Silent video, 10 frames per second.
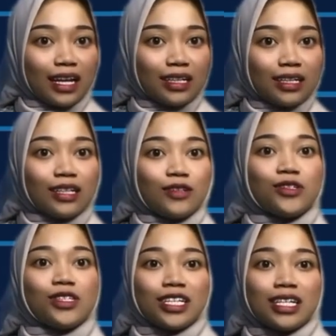
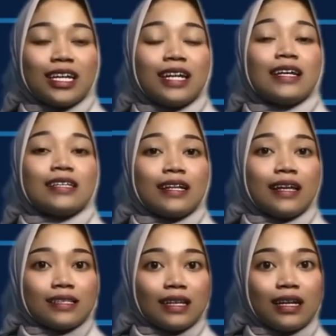industri, dan
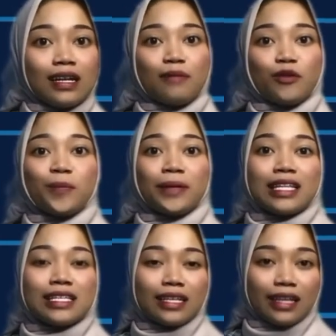jasa-jasa dalam
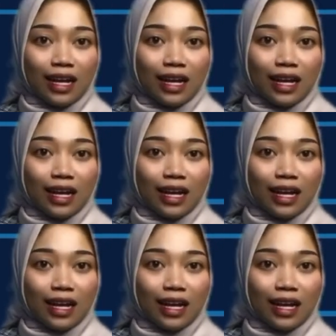kompetisinya.